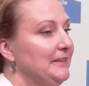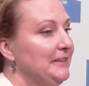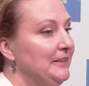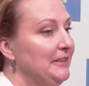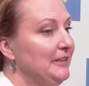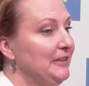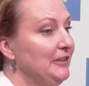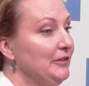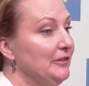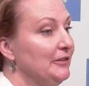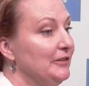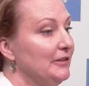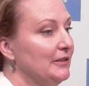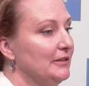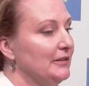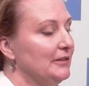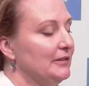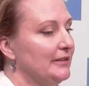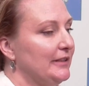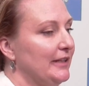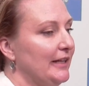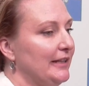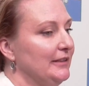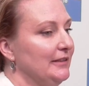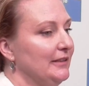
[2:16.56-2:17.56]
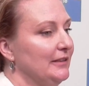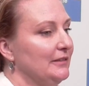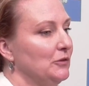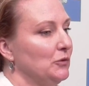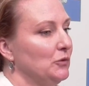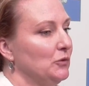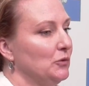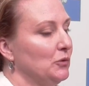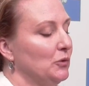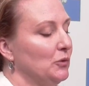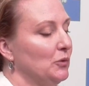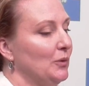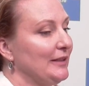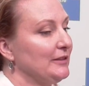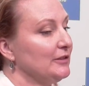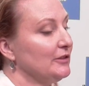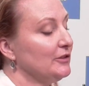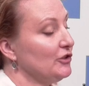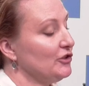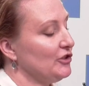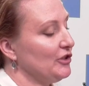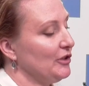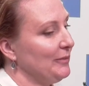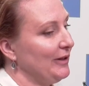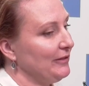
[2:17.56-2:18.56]
i ten układ
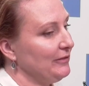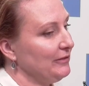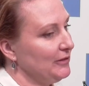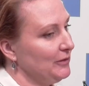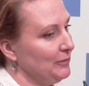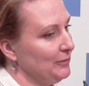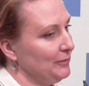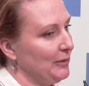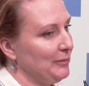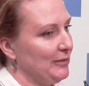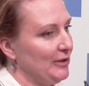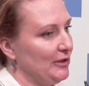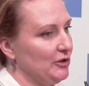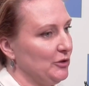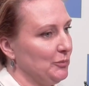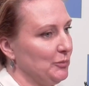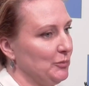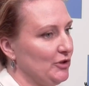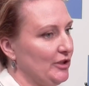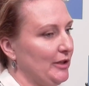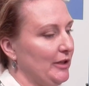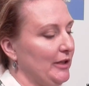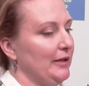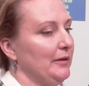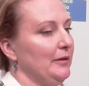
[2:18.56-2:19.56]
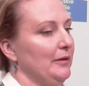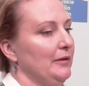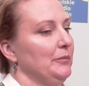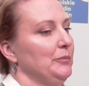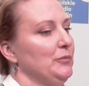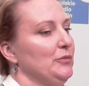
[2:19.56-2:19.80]
trzeba w tym momencie prze,